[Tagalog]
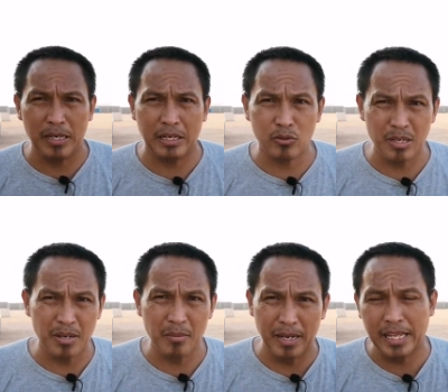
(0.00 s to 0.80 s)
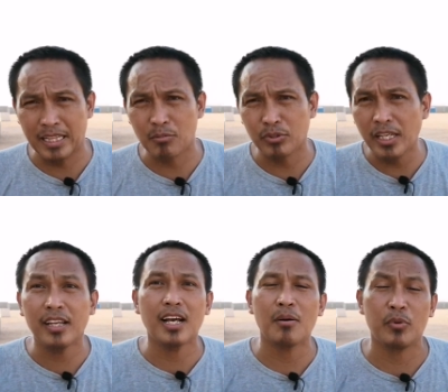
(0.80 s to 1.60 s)
Nabili ko sa mga maliit na
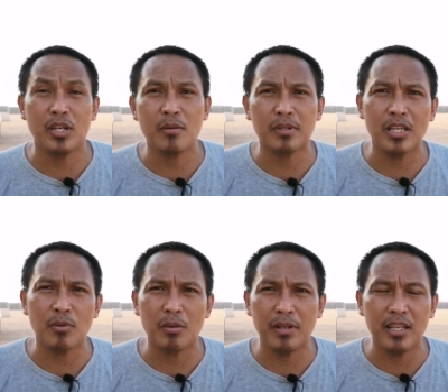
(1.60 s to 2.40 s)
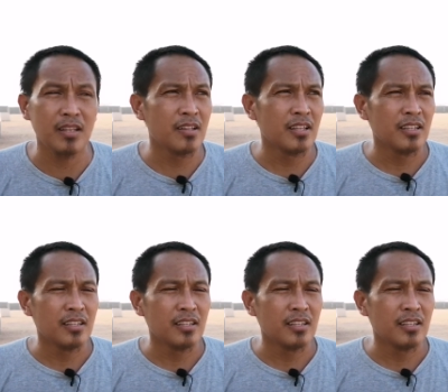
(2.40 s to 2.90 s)
butika. Pwede naman tayo makabili.